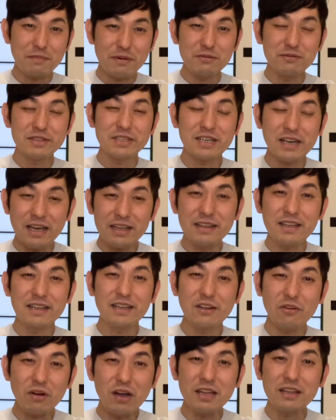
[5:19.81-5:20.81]
ぱ家帰ってき
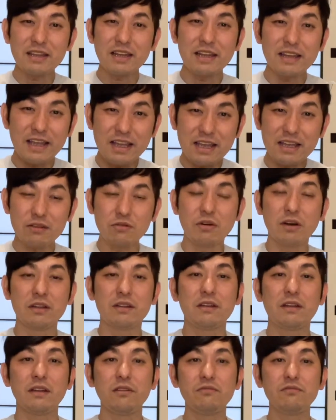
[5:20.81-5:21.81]
てよかったね」とかっ
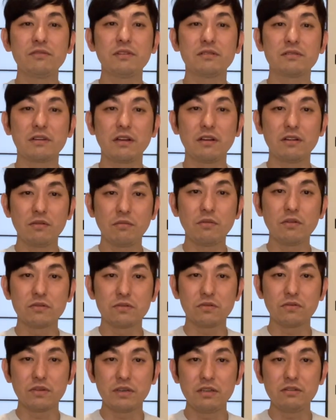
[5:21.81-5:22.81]
て言うんですけれども
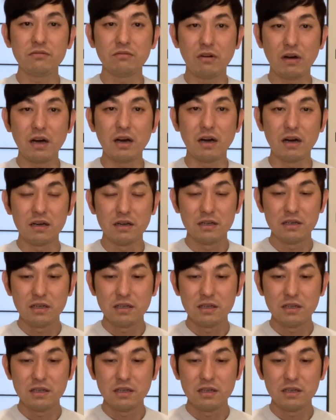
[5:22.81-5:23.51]
その犬は